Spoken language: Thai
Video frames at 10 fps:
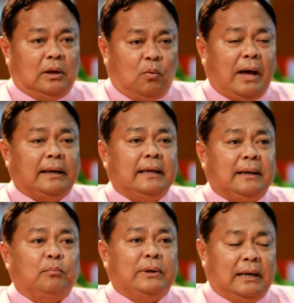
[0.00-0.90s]
รางวัลให้
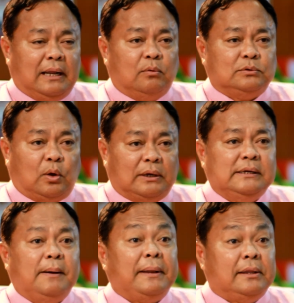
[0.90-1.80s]
กับเรียนเราต่อ
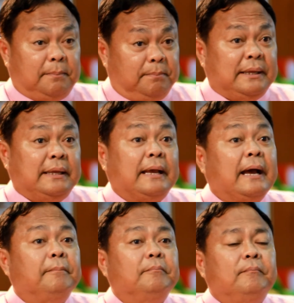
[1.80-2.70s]
เนื่องเป็นสิบปี
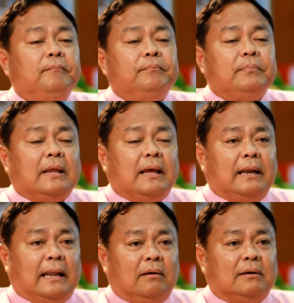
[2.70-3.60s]
ครับ
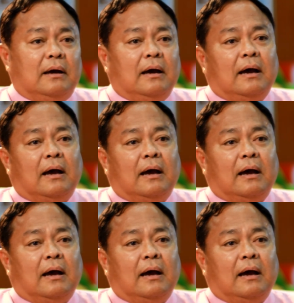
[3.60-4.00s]
แล้วก็